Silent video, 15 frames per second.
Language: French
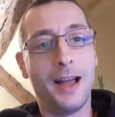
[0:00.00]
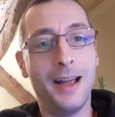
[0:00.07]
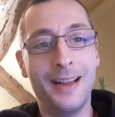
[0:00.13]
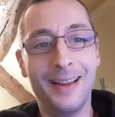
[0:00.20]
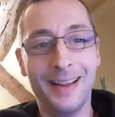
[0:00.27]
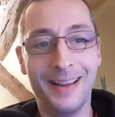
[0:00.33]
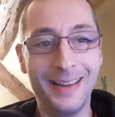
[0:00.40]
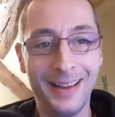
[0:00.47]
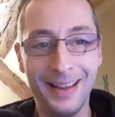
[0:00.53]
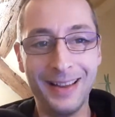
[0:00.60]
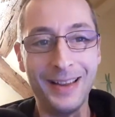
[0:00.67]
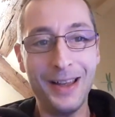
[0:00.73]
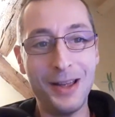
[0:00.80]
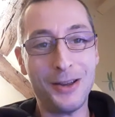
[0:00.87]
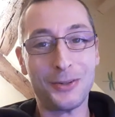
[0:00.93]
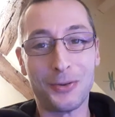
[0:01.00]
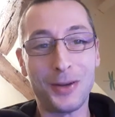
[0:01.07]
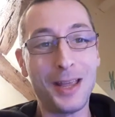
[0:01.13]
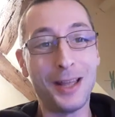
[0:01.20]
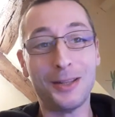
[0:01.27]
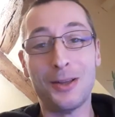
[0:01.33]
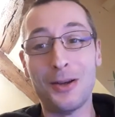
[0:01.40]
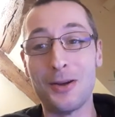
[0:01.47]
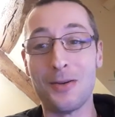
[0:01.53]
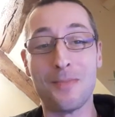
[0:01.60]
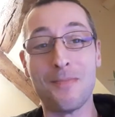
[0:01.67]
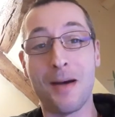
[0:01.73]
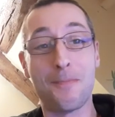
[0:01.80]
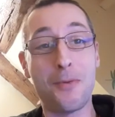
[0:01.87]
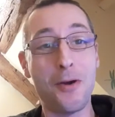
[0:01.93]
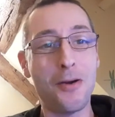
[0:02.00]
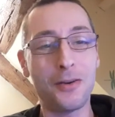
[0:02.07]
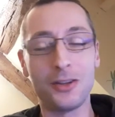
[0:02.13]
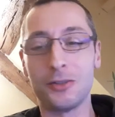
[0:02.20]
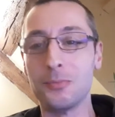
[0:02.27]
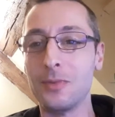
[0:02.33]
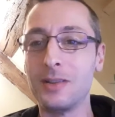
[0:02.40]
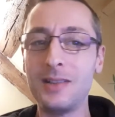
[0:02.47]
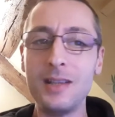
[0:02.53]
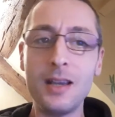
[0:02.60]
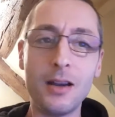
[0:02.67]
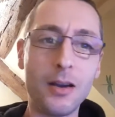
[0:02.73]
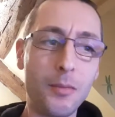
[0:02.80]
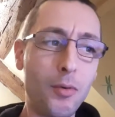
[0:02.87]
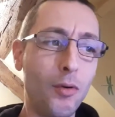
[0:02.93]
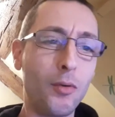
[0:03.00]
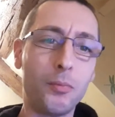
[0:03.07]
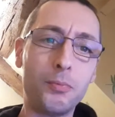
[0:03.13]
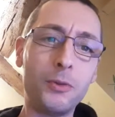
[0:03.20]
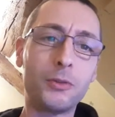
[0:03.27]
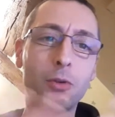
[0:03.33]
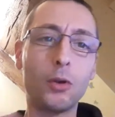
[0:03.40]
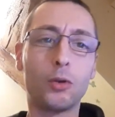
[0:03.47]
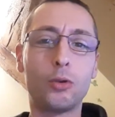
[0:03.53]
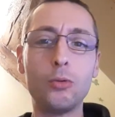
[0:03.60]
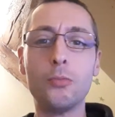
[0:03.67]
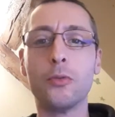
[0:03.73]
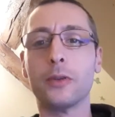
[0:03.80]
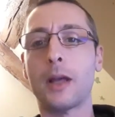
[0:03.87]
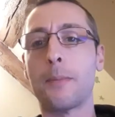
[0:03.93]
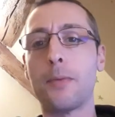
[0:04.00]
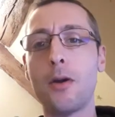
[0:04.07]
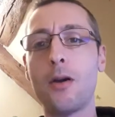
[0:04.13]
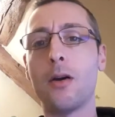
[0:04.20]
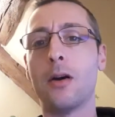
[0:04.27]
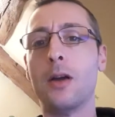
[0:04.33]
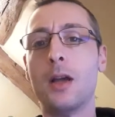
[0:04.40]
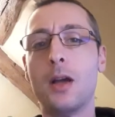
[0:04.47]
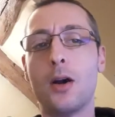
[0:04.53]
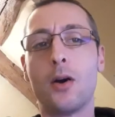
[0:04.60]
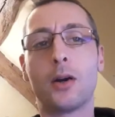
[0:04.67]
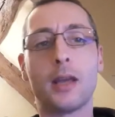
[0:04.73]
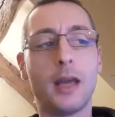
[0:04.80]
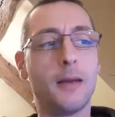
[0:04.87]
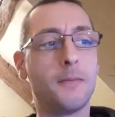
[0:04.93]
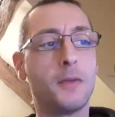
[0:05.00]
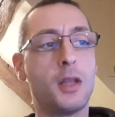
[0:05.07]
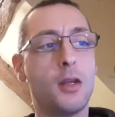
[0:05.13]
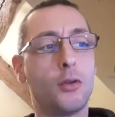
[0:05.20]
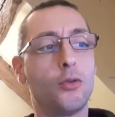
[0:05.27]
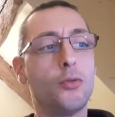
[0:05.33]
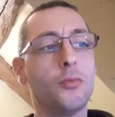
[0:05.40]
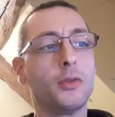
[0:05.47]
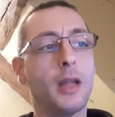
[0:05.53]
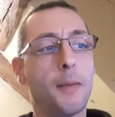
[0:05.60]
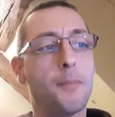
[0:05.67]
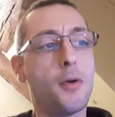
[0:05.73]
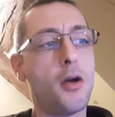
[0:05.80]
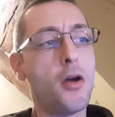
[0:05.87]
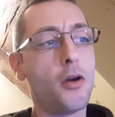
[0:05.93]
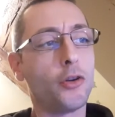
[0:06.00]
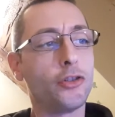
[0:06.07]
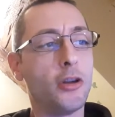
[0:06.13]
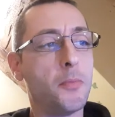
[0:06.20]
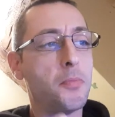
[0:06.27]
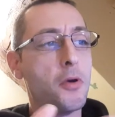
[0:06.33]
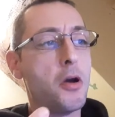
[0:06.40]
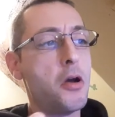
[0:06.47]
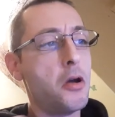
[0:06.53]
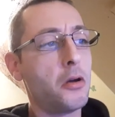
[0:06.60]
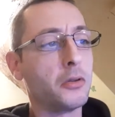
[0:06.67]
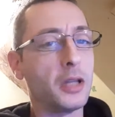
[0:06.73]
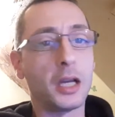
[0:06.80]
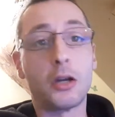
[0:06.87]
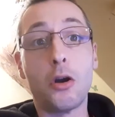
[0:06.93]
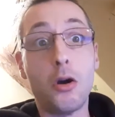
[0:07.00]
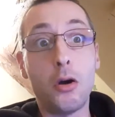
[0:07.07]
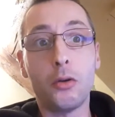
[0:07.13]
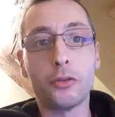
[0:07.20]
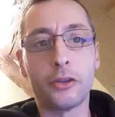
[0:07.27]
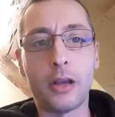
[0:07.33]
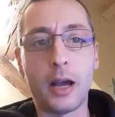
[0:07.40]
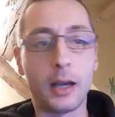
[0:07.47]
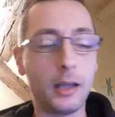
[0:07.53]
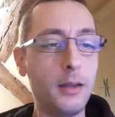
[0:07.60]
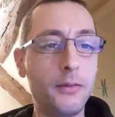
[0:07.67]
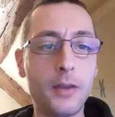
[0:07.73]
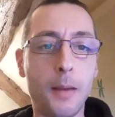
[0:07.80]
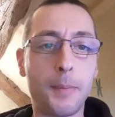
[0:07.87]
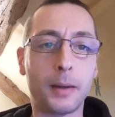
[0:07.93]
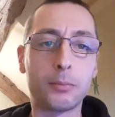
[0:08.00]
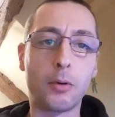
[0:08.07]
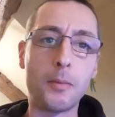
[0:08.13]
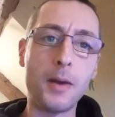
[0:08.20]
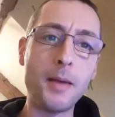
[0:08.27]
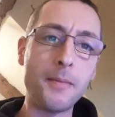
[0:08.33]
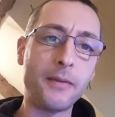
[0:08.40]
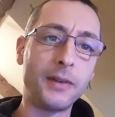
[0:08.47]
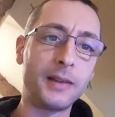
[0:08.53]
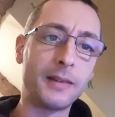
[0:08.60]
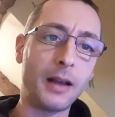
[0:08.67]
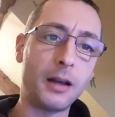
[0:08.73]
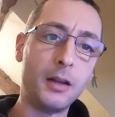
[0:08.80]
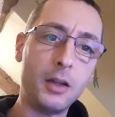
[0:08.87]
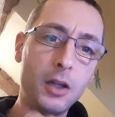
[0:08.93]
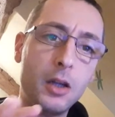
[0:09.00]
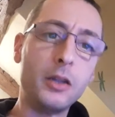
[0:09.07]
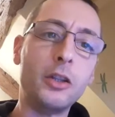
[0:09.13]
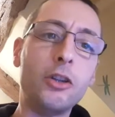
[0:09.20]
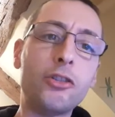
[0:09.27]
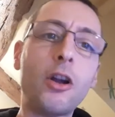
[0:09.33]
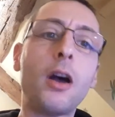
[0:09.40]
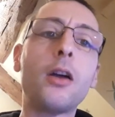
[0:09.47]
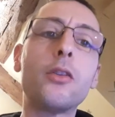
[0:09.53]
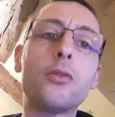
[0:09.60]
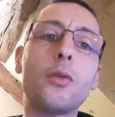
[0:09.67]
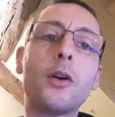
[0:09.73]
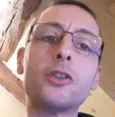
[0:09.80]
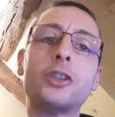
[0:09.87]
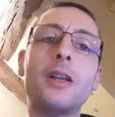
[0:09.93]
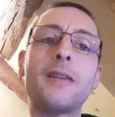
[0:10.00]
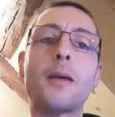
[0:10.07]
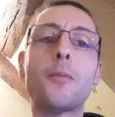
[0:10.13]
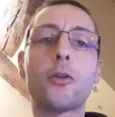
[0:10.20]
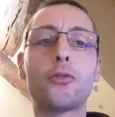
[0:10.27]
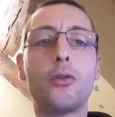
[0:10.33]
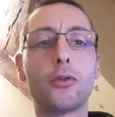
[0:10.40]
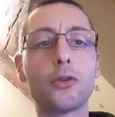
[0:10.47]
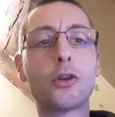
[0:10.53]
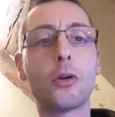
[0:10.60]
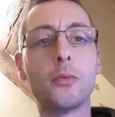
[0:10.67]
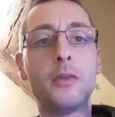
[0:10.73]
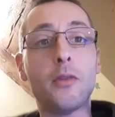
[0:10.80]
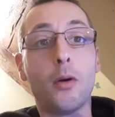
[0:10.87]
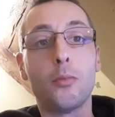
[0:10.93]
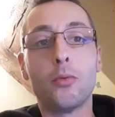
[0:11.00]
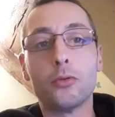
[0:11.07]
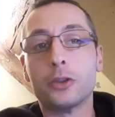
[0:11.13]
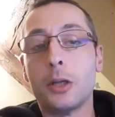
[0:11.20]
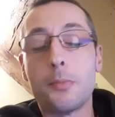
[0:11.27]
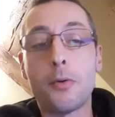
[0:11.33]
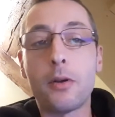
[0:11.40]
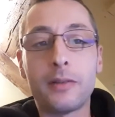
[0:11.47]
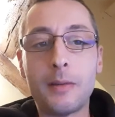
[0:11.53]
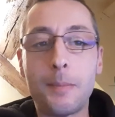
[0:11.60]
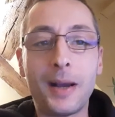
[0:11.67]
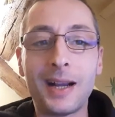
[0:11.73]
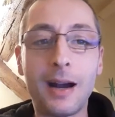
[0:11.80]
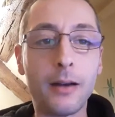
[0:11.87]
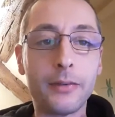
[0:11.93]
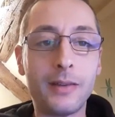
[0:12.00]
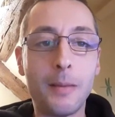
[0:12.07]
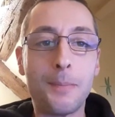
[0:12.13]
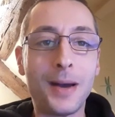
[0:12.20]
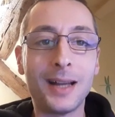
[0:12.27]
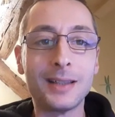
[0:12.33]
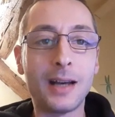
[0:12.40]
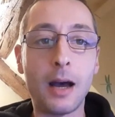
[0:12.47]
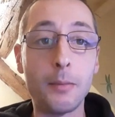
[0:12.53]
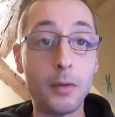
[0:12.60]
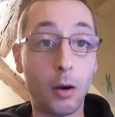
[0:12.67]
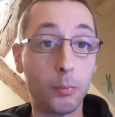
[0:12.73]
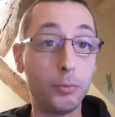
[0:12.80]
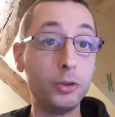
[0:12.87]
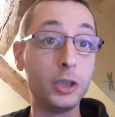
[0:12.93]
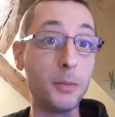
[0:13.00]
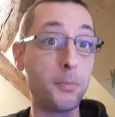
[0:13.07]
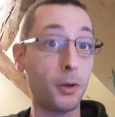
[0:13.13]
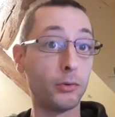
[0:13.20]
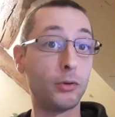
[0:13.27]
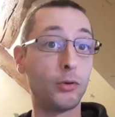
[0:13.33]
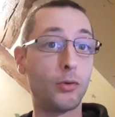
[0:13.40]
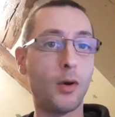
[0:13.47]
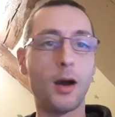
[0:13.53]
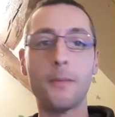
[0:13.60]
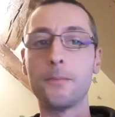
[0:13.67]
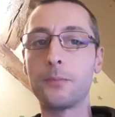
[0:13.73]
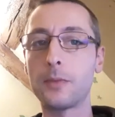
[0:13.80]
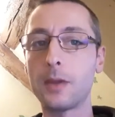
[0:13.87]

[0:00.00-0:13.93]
je regarde euh, ma peur et je me dis, bon, puisque tout le monde a peur, ok, tout le monde a peur, j'ai peur, d'accord, ça arrive, il n'y a pas de problème avec ça. Déjà, tu vois, je désamorce le truc en me disant bon, j'ai peur, c'est pas grave, c'est pas un drame. En plus, j'ai peur de quoi